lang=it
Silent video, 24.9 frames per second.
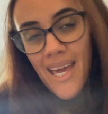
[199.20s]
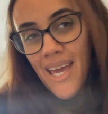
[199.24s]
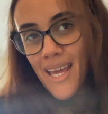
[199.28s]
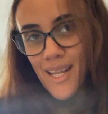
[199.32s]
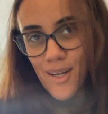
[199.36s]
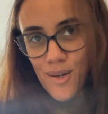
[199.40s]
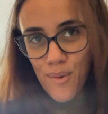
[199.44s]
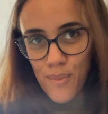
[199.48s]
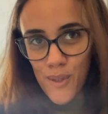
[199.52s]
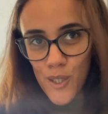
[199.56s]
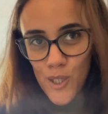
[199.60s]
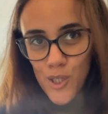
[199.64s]
e
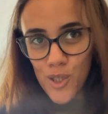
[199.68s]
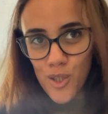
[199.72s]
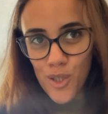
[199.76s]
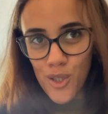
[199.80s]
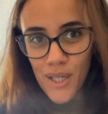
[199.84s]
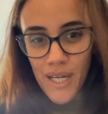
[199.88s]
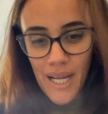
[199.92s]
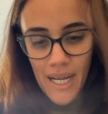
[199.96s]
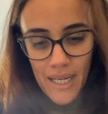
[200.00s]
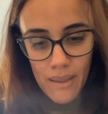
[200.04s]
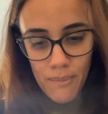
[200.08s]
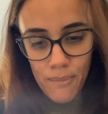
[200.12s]
non me lo sono
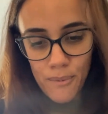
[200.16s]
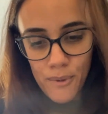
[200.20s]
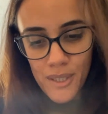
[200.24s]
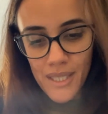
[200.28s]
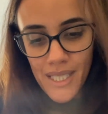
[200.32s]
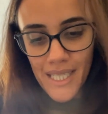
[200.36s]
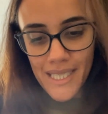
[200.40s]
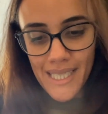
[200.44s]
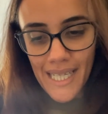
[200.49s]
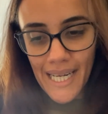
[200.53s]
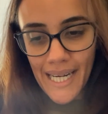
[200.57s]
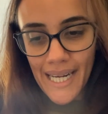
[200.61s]
neanche
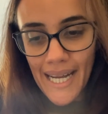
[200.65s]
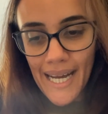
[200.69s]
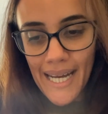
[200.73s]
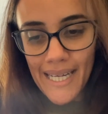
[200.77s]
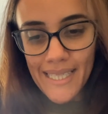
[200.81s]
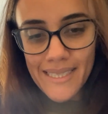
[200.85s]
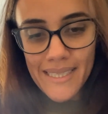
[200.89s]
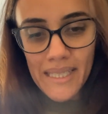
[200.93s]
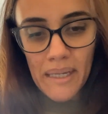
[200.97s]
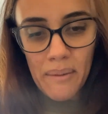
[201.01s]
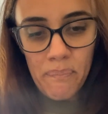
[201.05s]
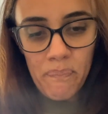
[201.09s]
portato a
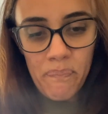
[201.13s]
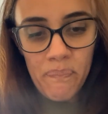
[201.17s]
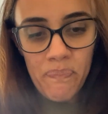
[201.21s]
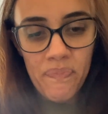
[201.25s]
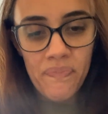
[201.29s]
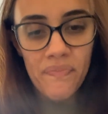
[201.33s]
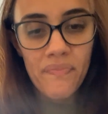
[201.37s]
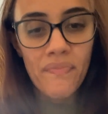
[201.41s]
casa